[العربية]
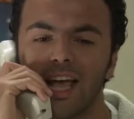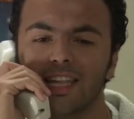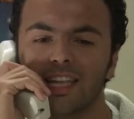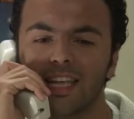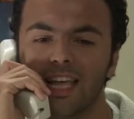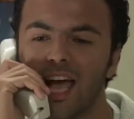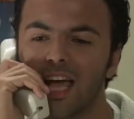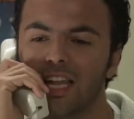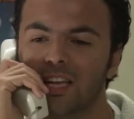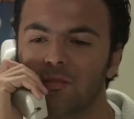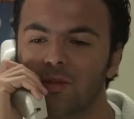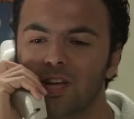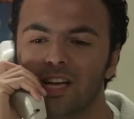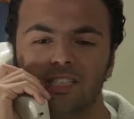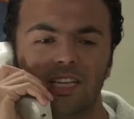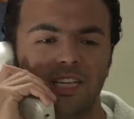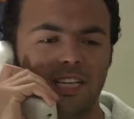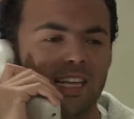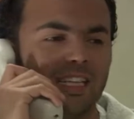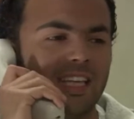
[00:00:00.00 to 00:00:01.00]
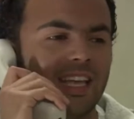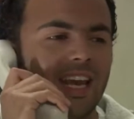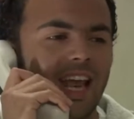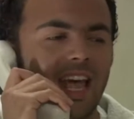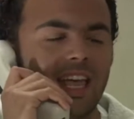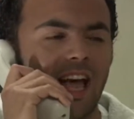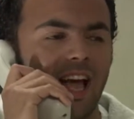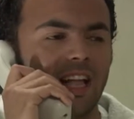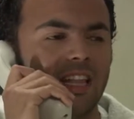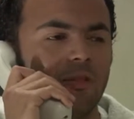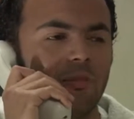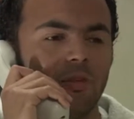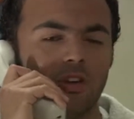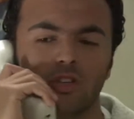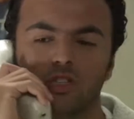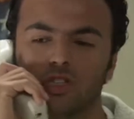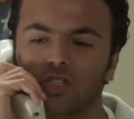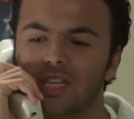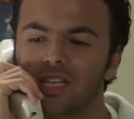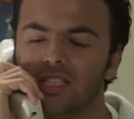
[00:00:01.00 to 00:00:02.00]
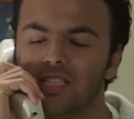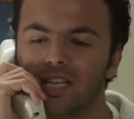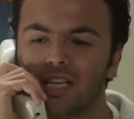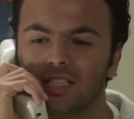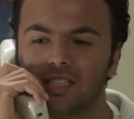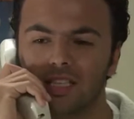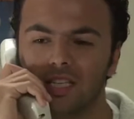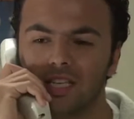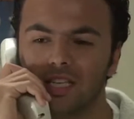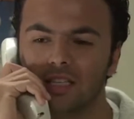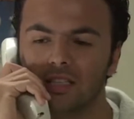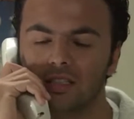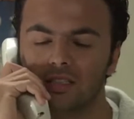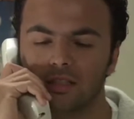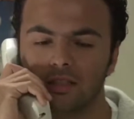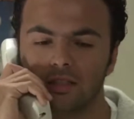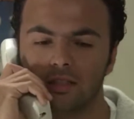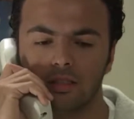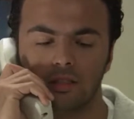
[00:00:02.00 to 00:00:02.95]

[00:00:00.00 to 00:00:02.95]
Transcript: عادي يعني بيحصل كتير لاي حد من الناشطين السياسيين